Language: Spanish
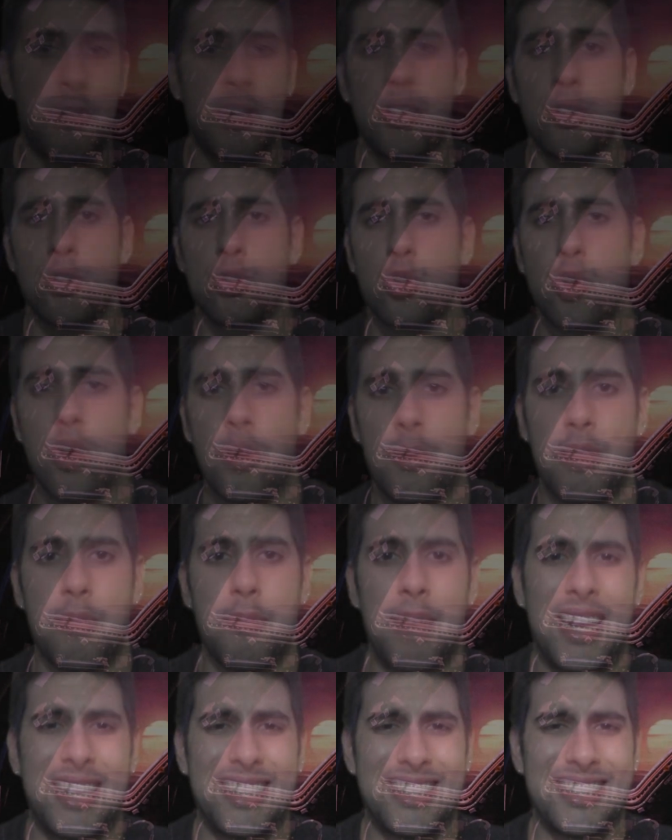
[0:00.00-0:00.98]
bienvenidos una
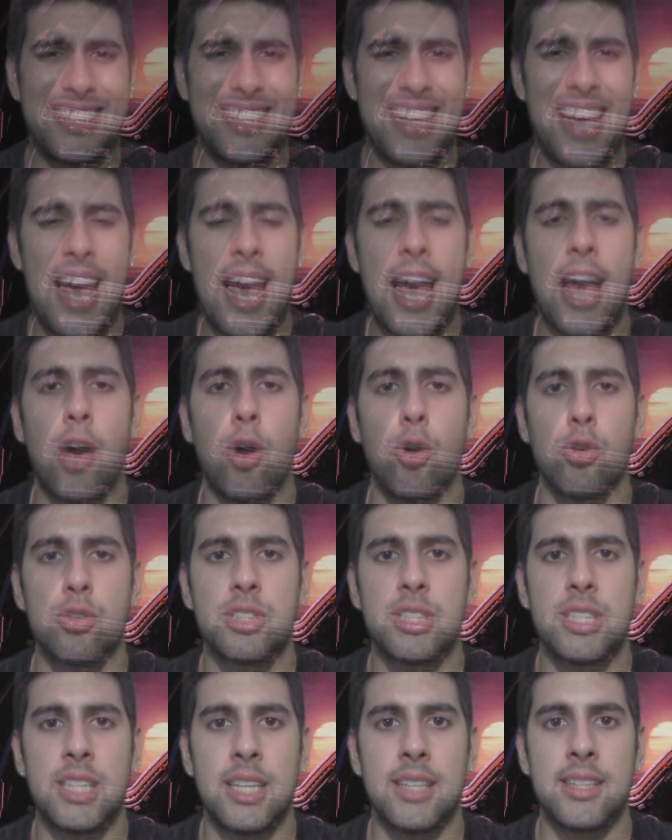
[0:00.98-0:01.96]
vez más a
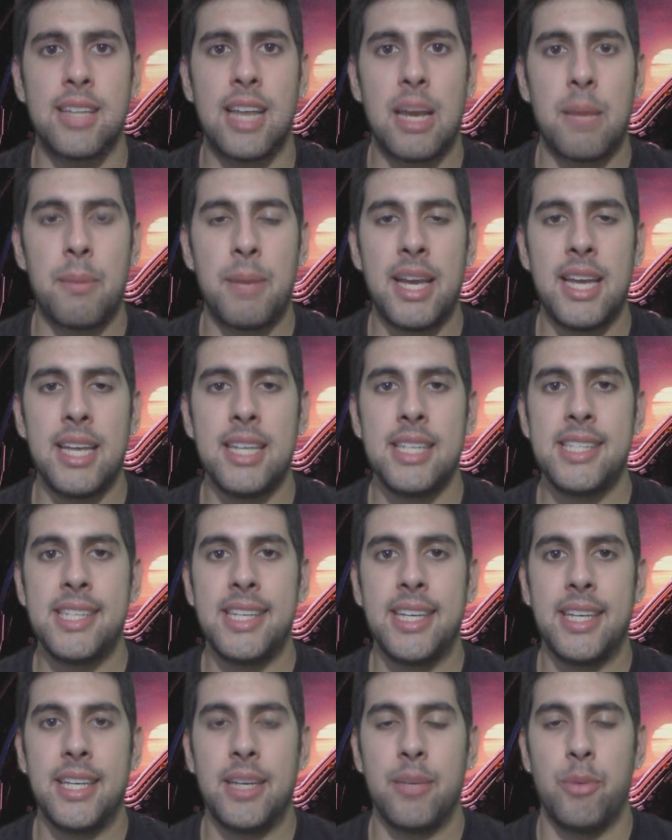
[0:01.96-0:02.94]
Occidental
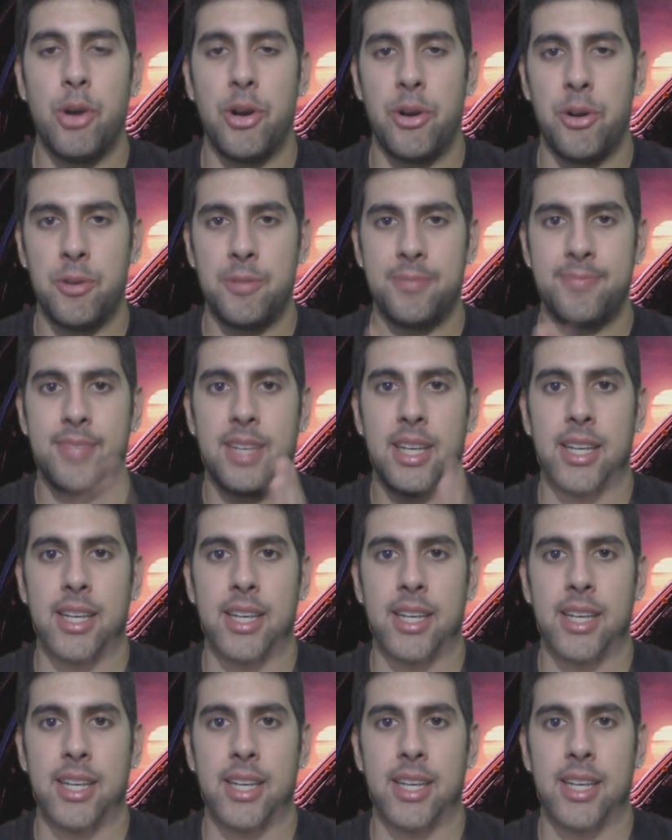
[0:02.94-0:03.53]
Image y bueno,